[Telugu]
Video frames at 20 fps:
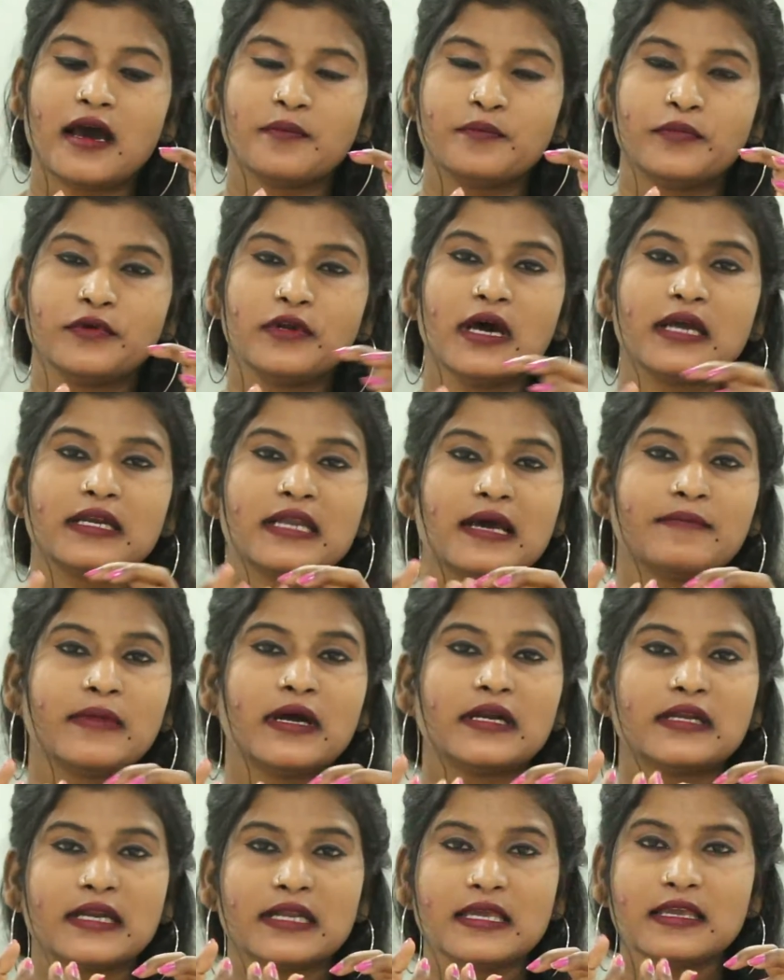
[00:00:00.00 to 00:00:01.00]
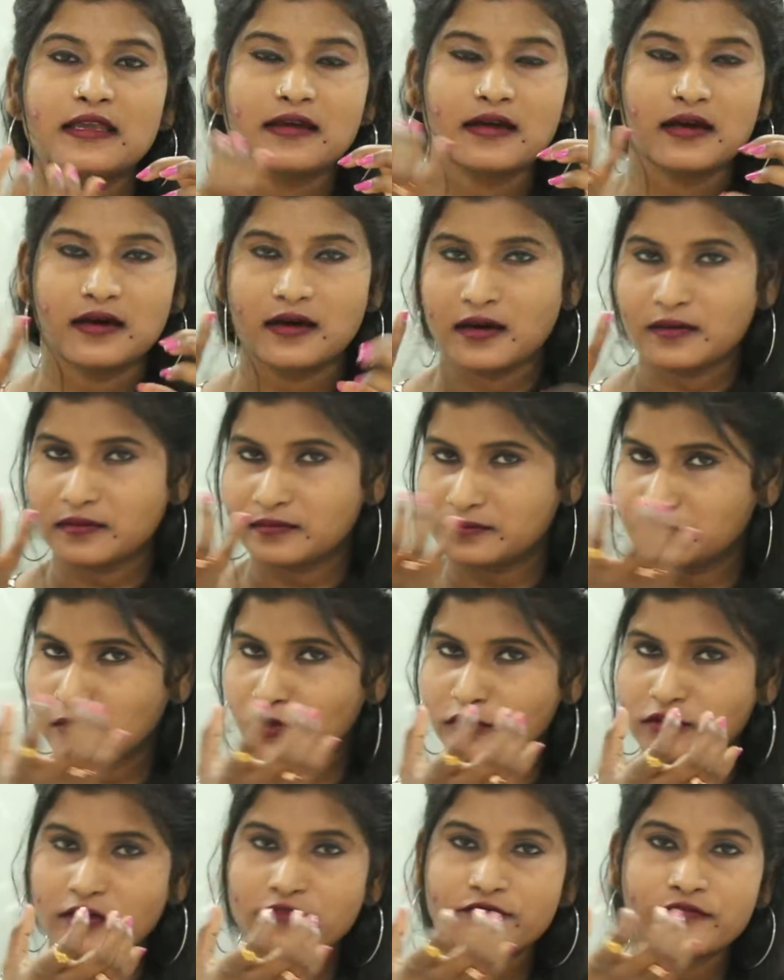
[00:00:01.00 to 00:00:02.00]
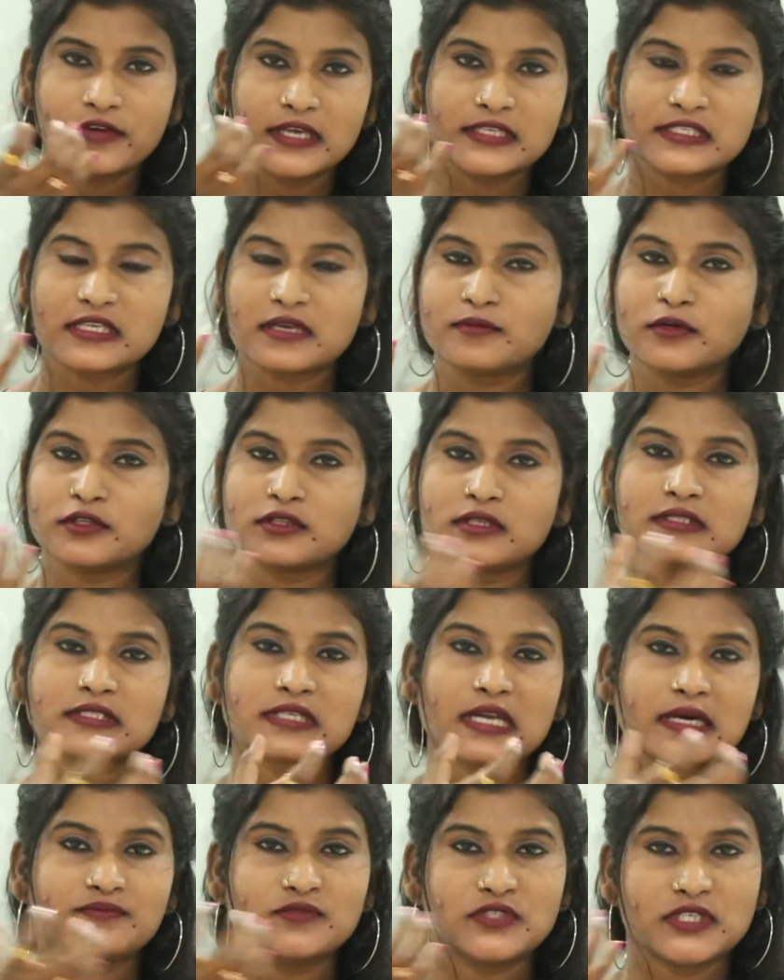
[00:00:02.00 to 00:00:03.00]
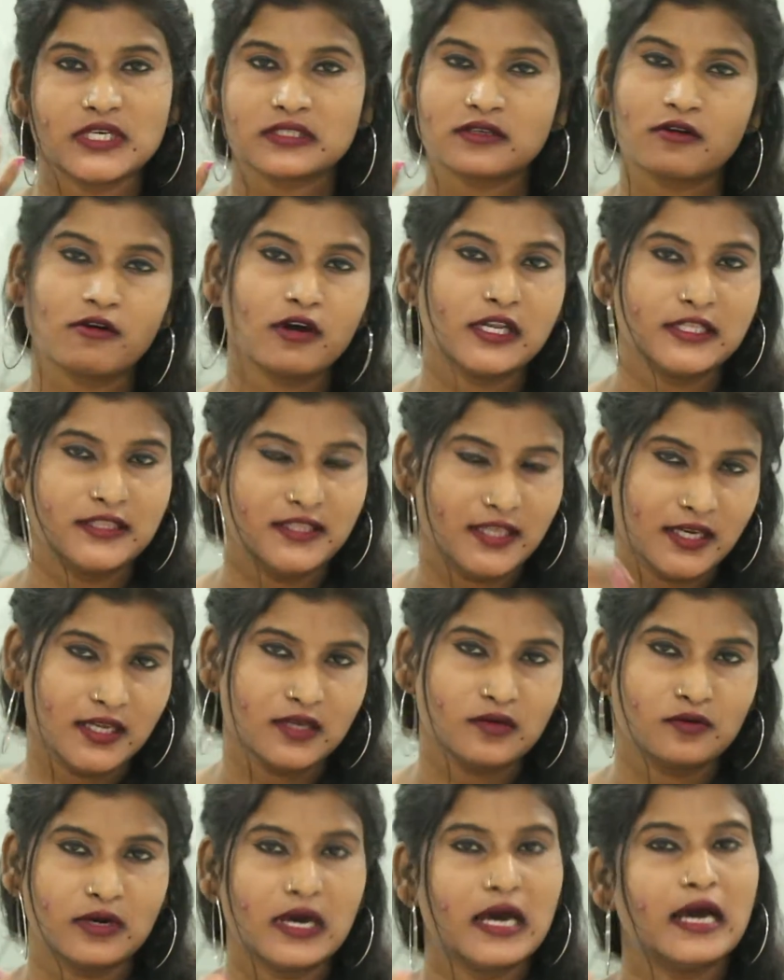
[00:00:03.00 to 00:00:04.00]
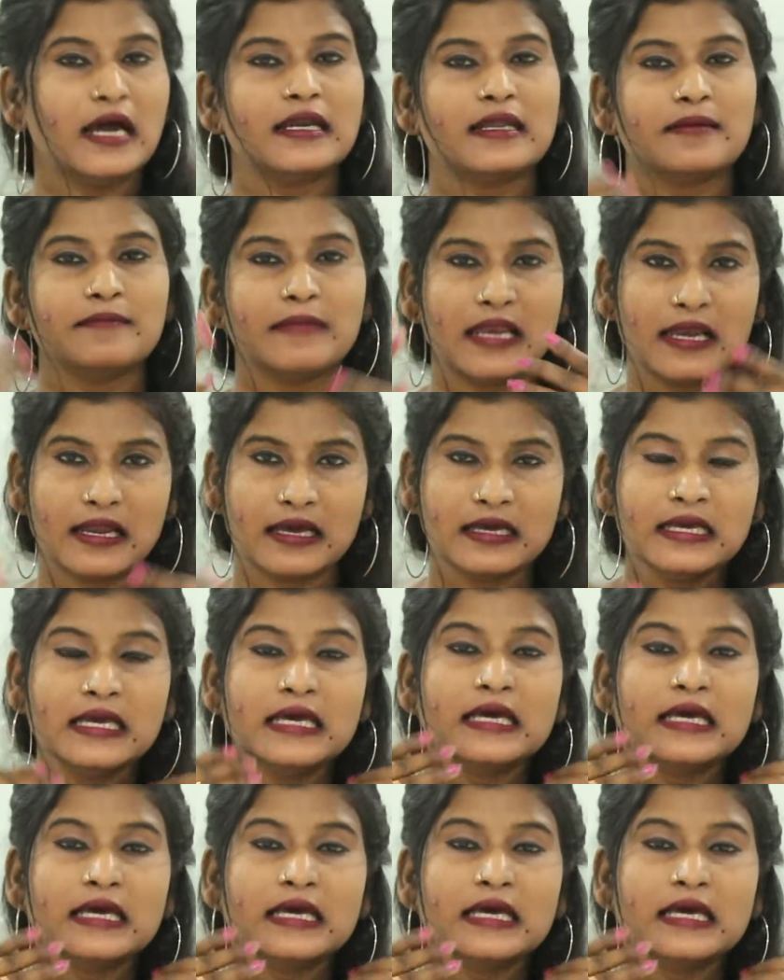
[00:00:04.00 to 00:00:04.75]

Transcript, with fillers: అప్పుడు ఆ టమాటాని మొత్తం ఫేస్కి మొత్తం స్క్రబ్ చేసుకోవాలి దీన్ని కూడా అంటే మిల్